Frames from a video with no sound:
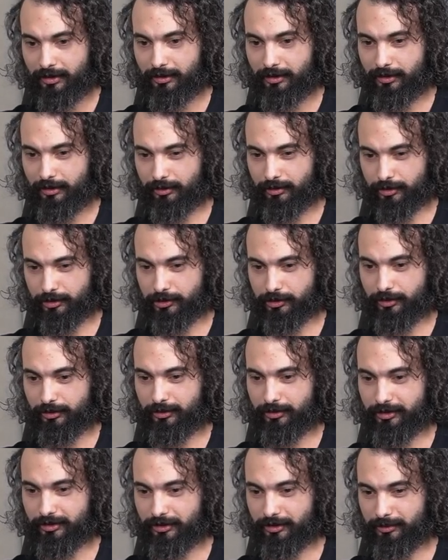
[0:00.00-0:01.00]
и то, что
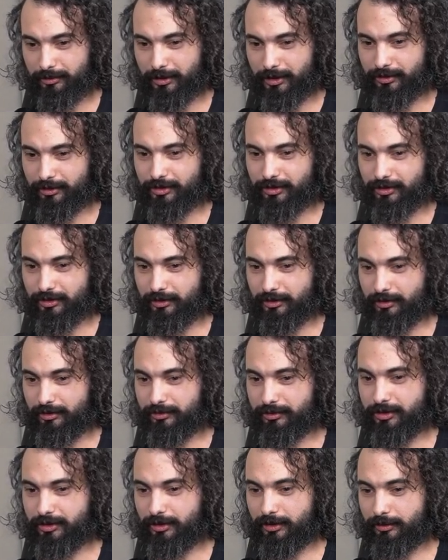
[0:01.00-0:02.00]
они занимаются
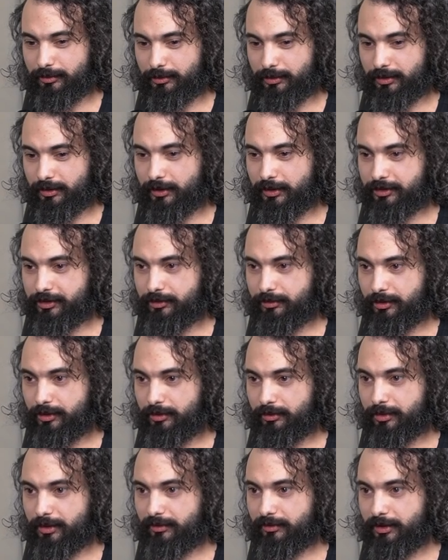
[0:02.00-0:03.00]
в целом разными
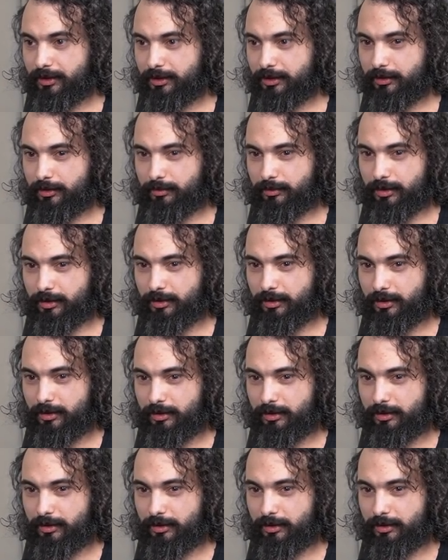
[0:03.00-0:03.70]
направлениями,